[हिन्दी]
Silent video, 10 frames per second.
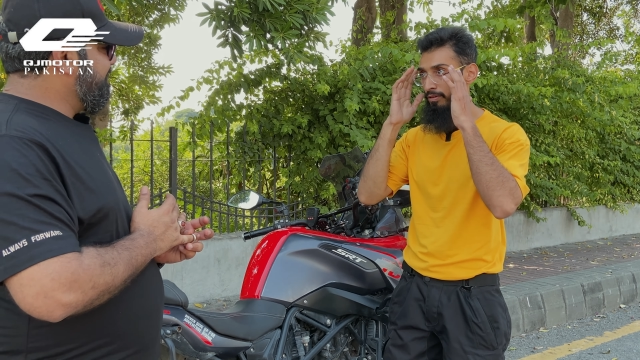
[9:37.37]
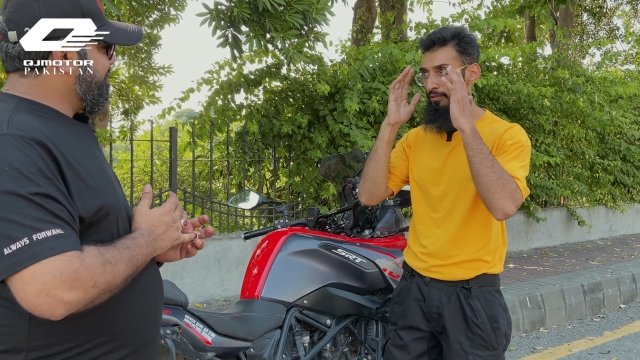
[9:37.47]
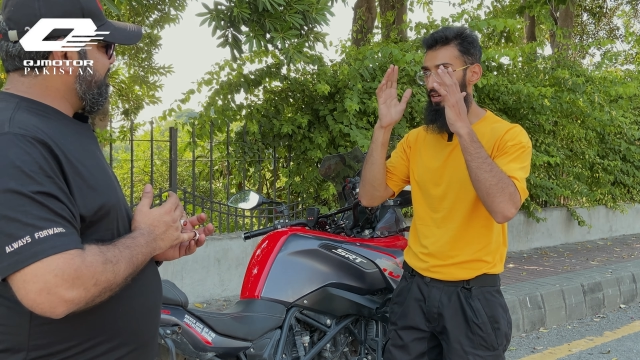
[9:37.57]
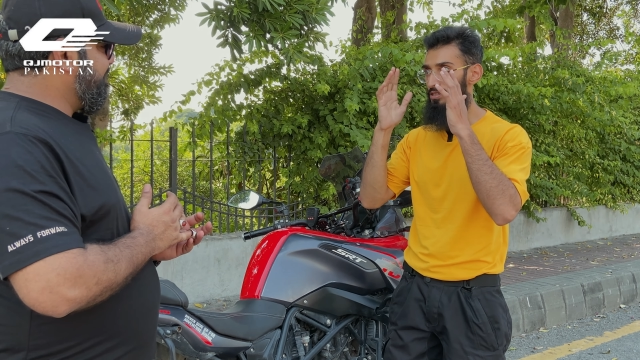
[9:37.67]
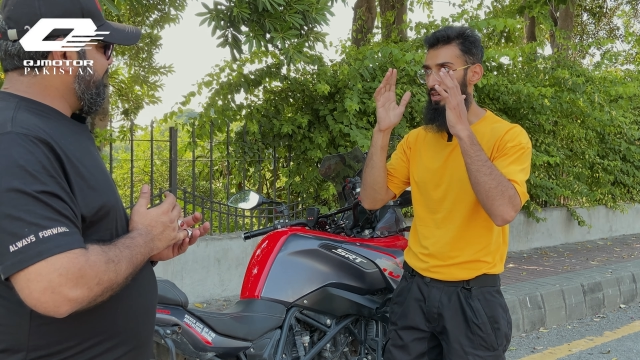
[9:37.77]

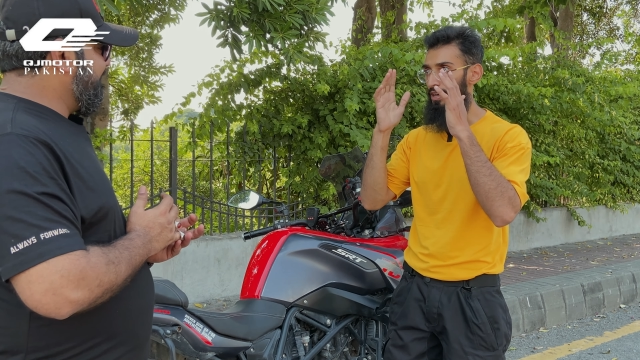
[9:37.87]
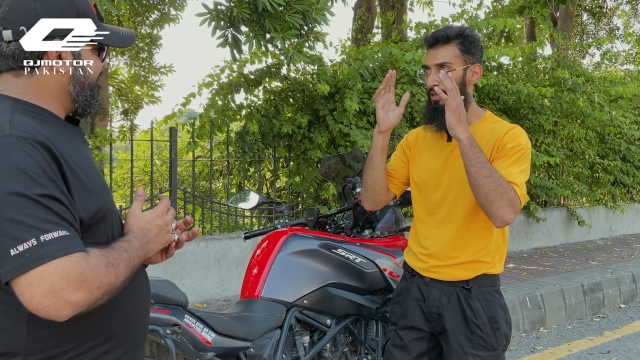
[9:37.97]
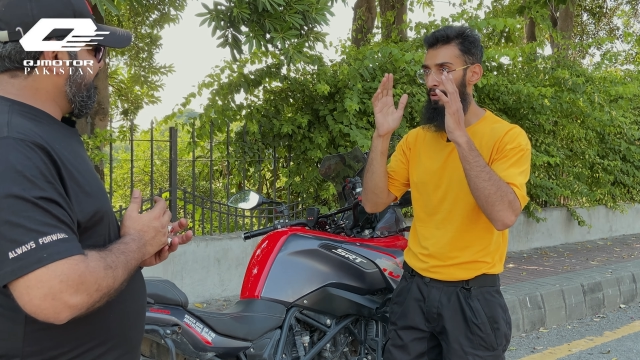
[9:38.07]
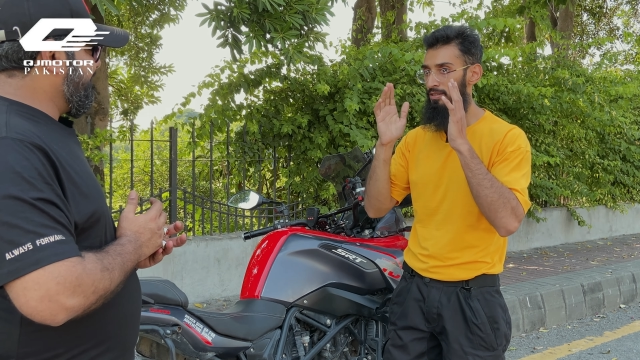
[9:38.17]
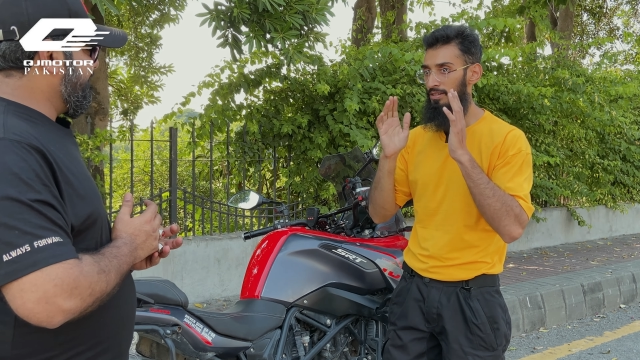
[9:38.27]
फिगर्स याद है
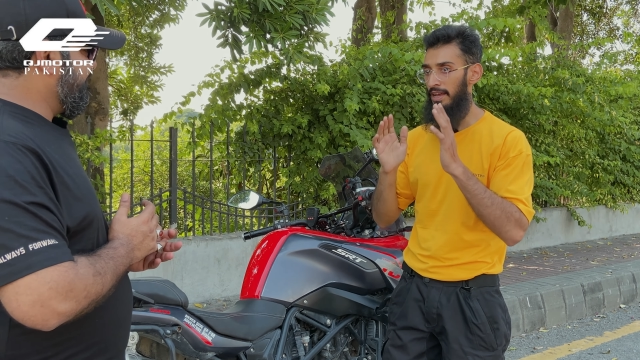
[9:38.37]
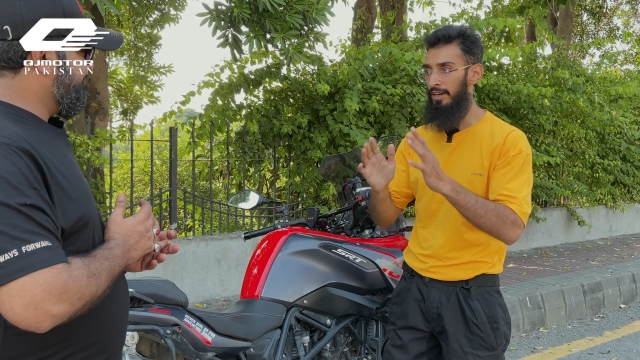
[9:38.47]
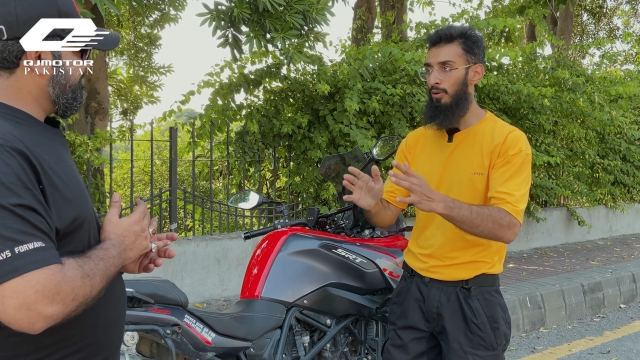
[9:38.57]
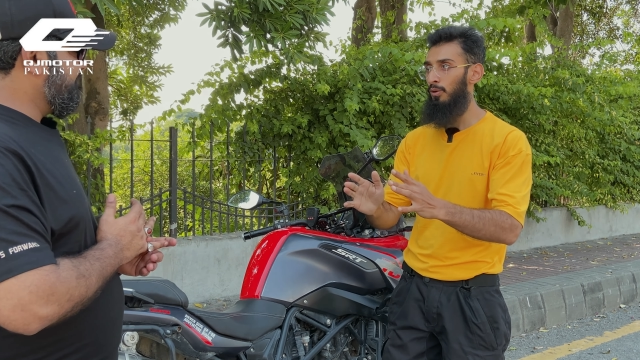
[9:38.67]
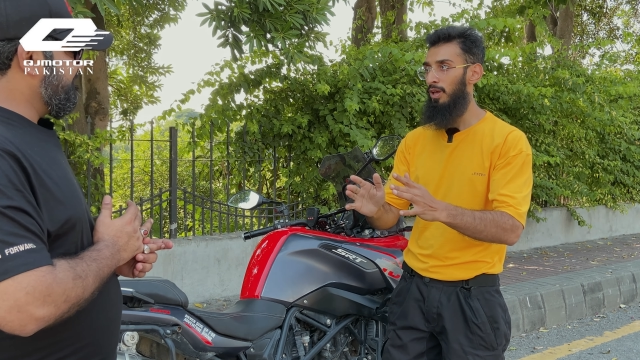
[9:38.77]
मैं
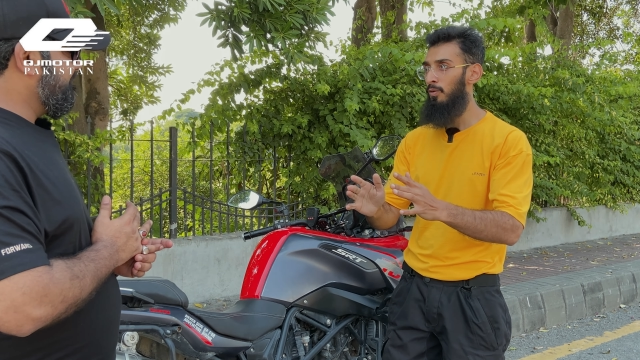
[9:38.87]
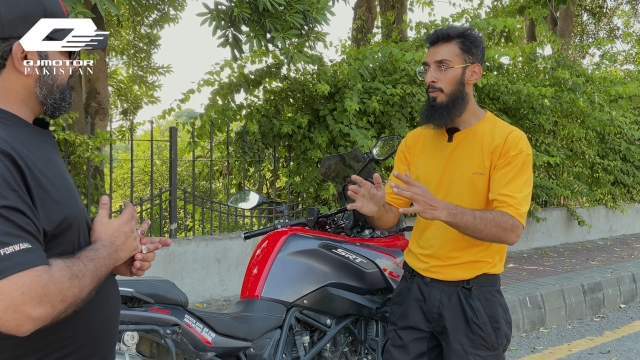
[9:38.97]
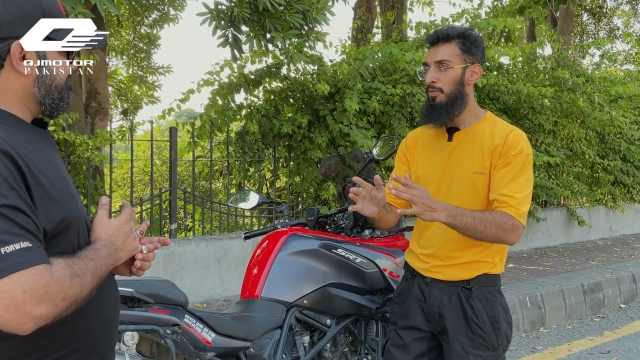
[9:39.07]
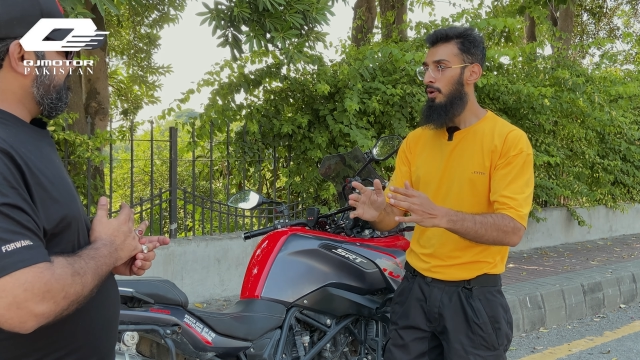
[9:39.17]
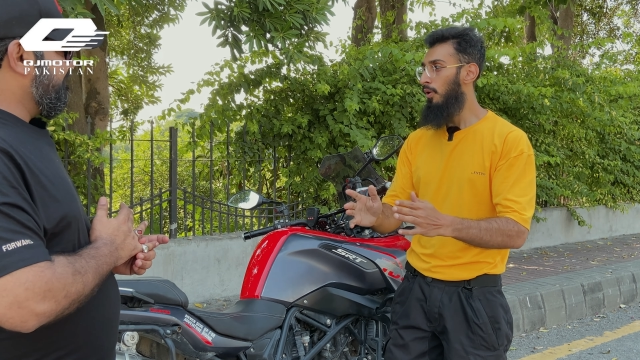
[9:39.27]
एंटर हुआ हूँ
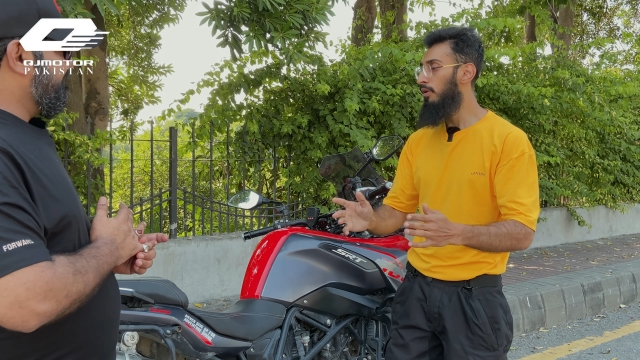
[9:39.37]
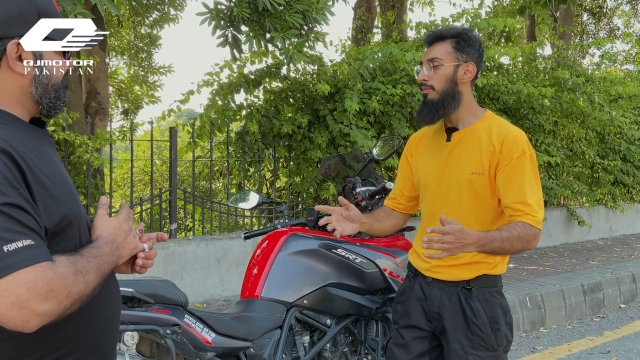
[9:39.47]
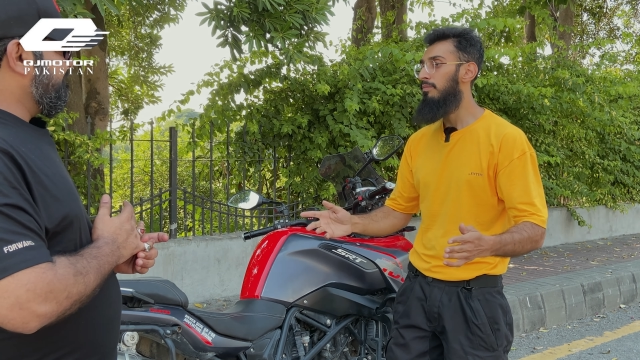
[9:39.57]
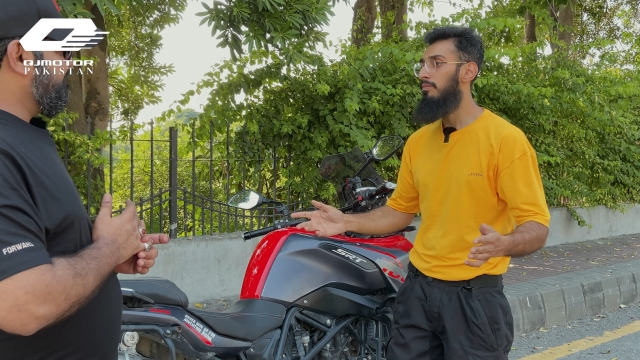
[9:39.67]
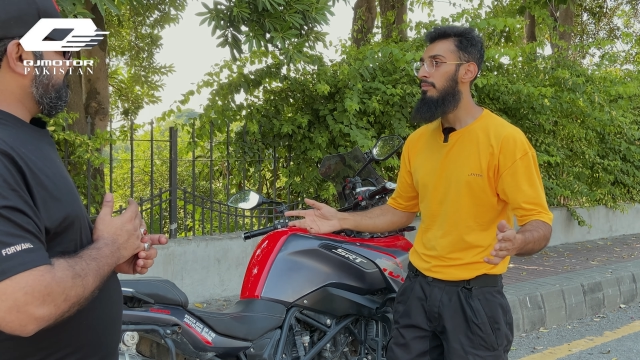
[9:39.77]
और
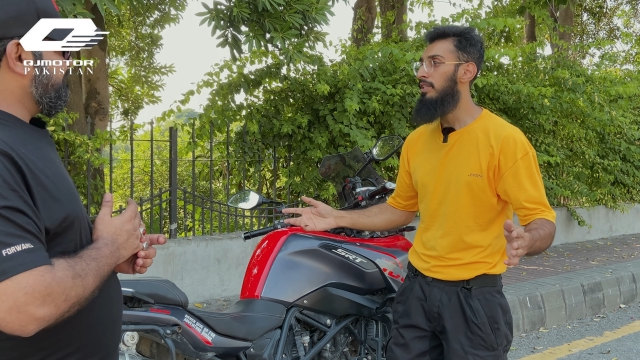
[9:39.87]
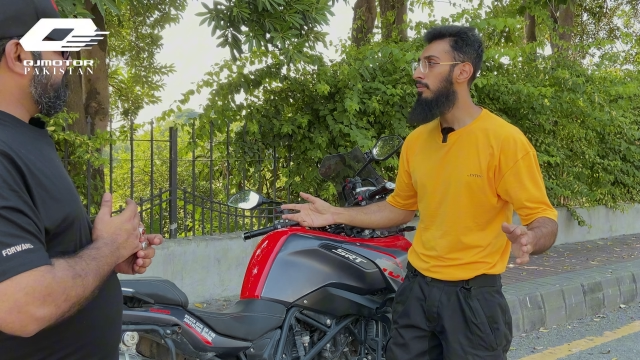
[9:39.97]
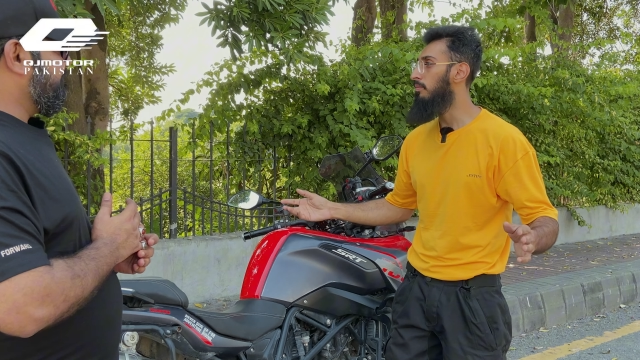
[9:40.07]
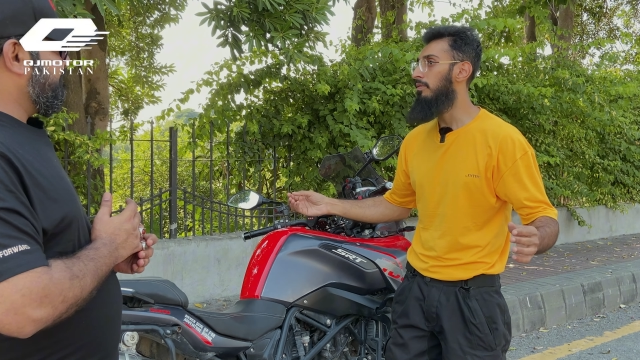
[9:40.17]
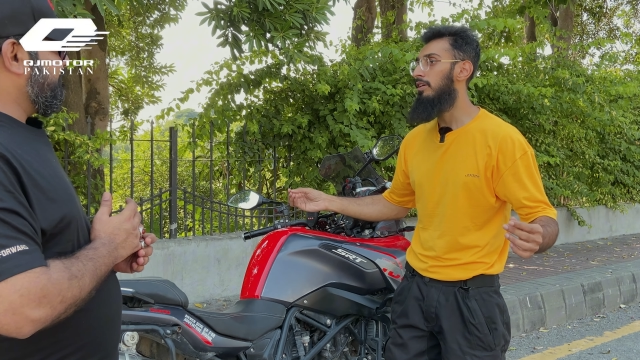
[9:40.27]

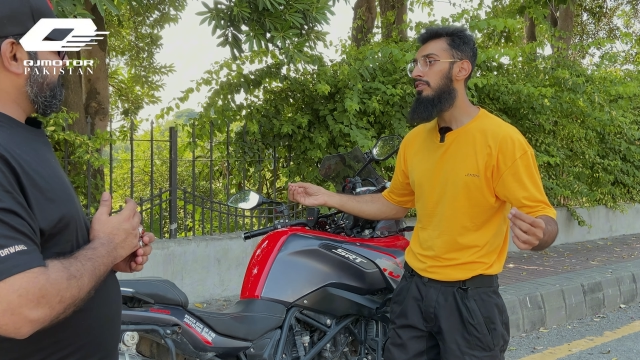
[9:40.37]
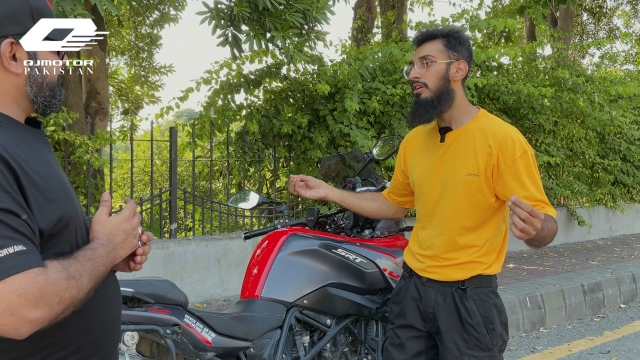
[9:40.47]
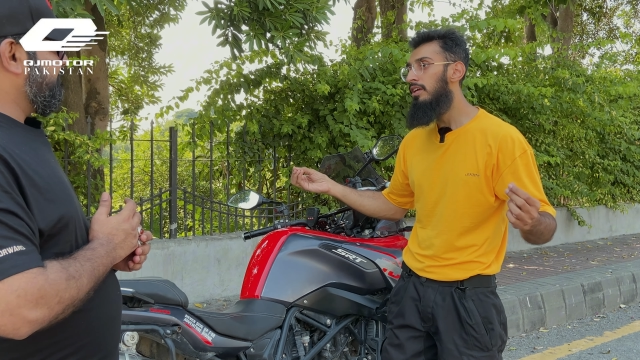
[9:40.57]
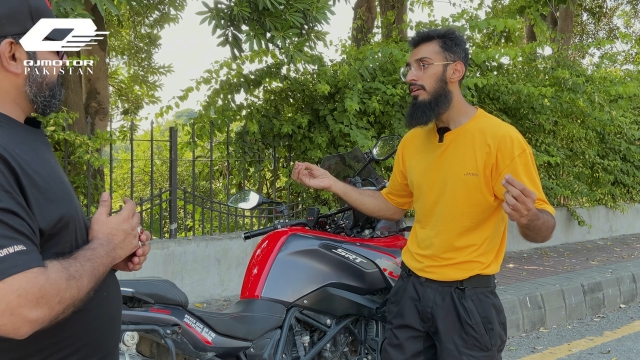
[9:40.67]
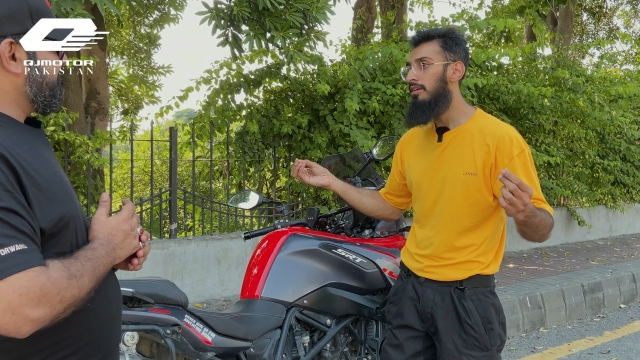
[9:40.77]
मतलब इतनी